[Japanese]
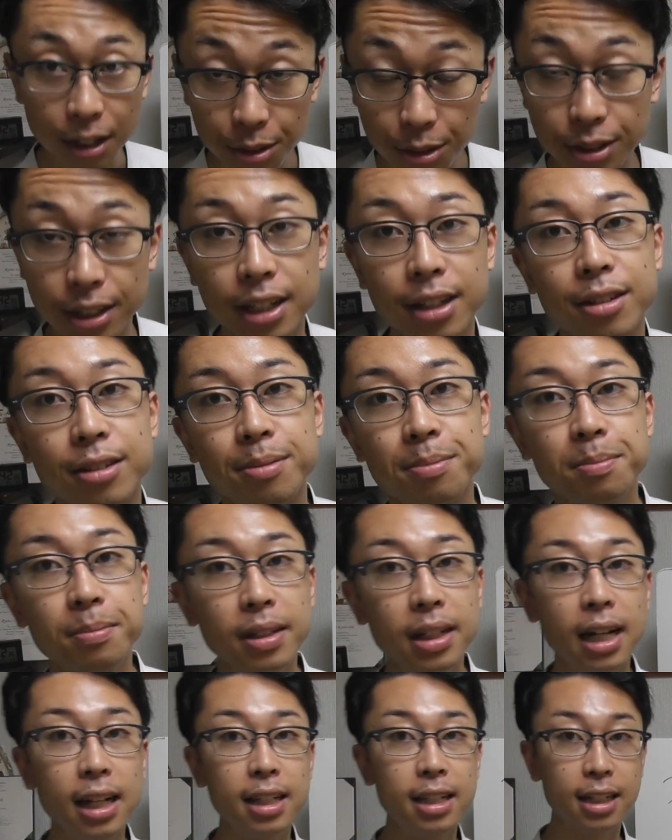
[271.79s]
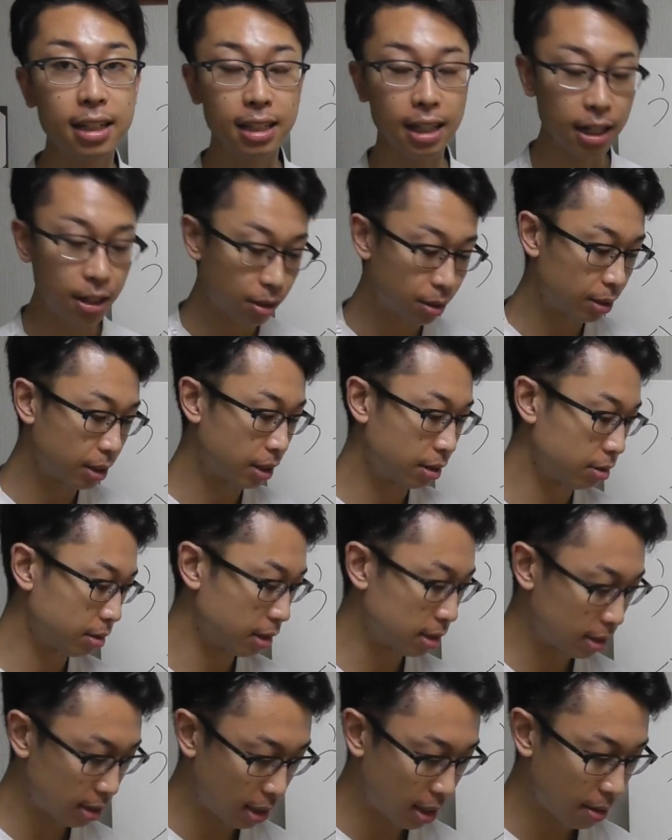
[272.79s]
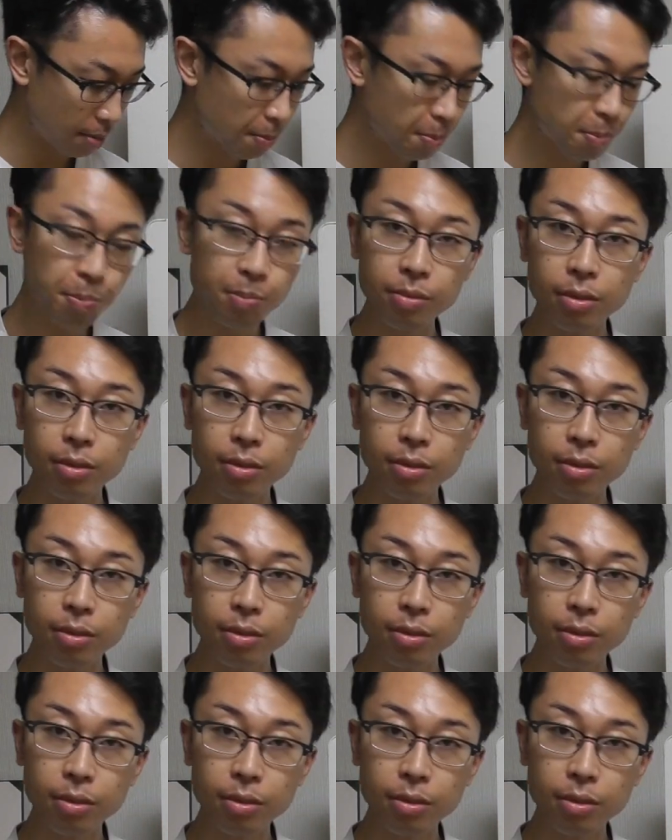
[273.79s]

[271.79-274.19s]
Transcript: るくなる。体がだるくなるんですね。